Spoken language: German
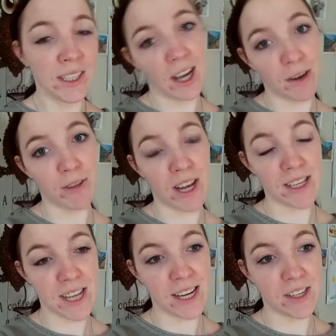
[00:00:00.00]
Ja, und er
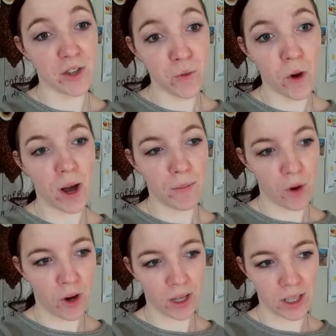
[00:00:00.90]
ist halt nur am
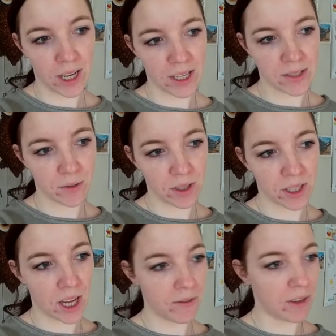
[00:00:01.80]
Nörgeln. Also
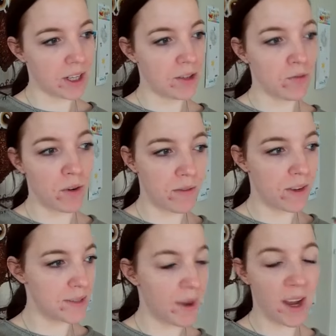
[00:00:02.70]
ich kann wirklich nur
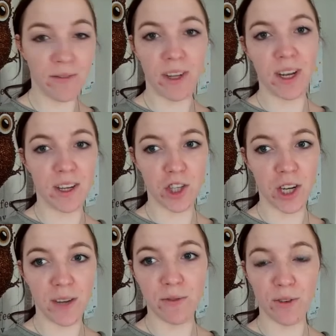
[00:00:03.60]
was machen, wenn er
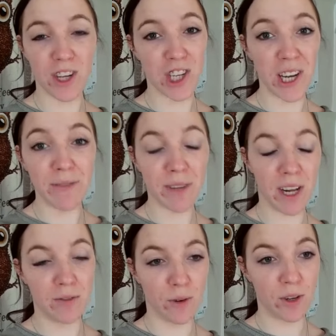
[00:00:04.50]
schläft. Und er schläft
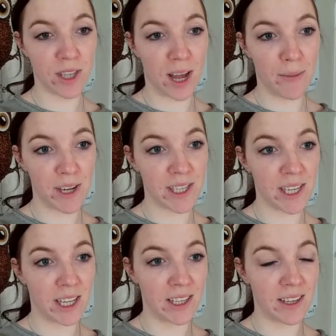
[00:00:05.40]
halt nur noch dreimal
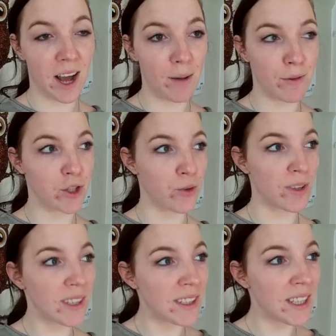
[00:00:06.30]
täglich eine halbe
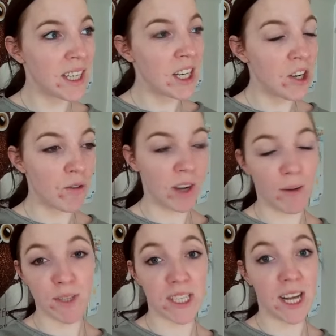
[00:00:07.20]
Stunde. Und da
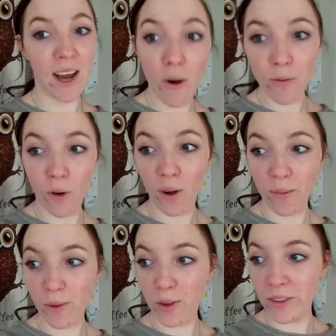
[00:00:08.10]
muss ich halt
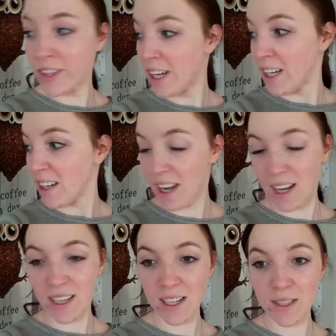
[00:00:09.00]
aufräumen. Und dann
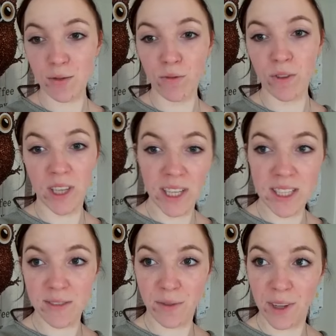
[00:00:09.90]
kann ich halt so gut wie
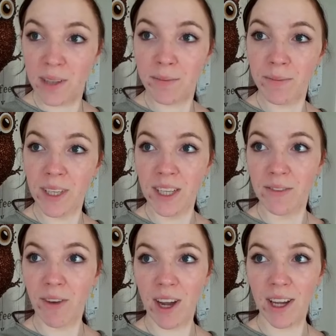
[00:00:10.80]
nichts filmen,
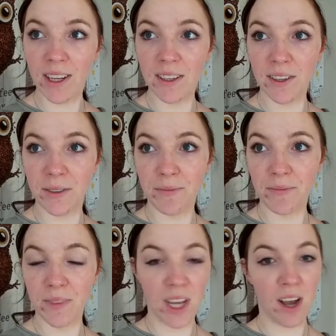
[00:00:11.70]
weil,
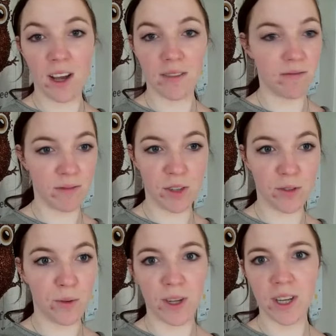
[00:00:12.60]
ähm, ja,
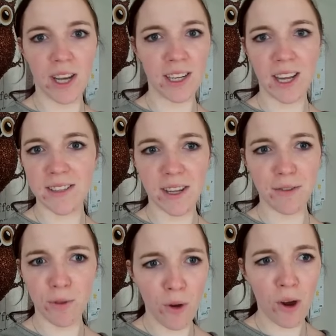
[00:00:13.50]
sonst würde er die ganze
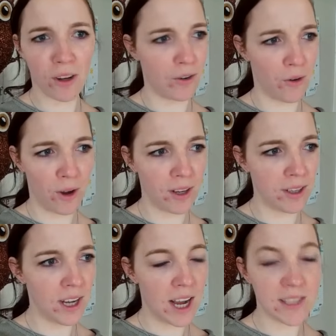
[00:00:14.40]
Zeit nur nörgeln
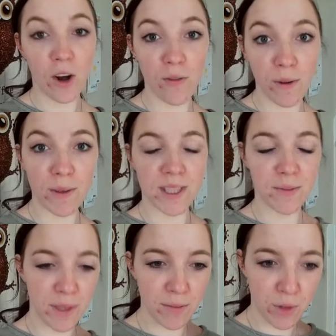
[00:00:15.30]
hören. Also auch wenn man
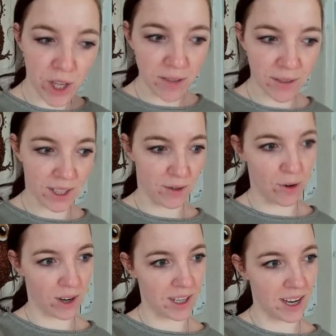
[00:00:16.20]
sich mit ihm beschäftigt,
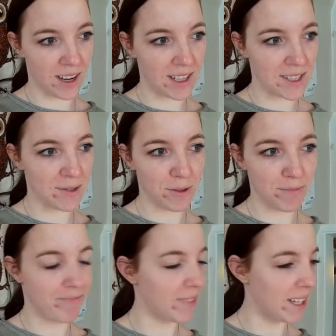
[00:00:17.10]
nörgelt er.
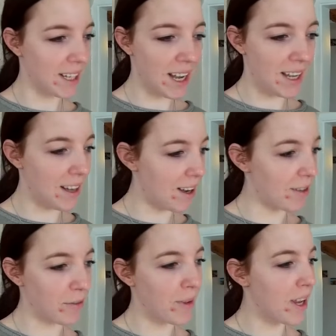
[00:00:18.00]
Also keine
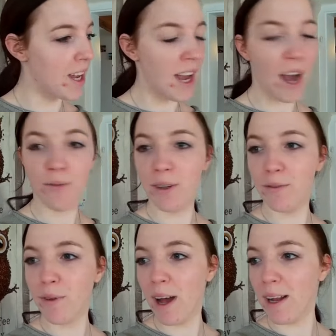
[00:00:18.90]
Ahnung. Auf
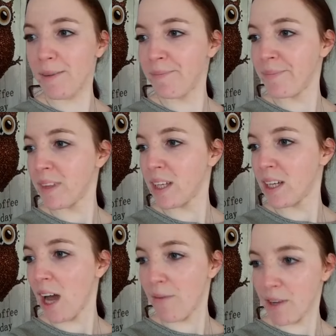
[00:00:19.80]
jeden Fall
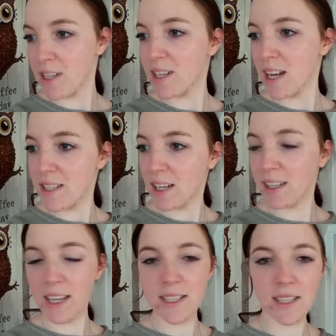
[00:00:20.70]
haben wir das gestern
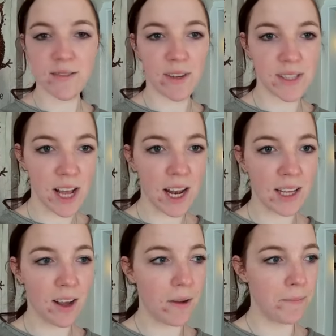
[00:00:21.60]
gegessen. Es war sehr
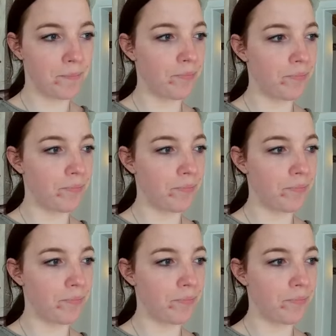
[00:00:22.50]
lecker.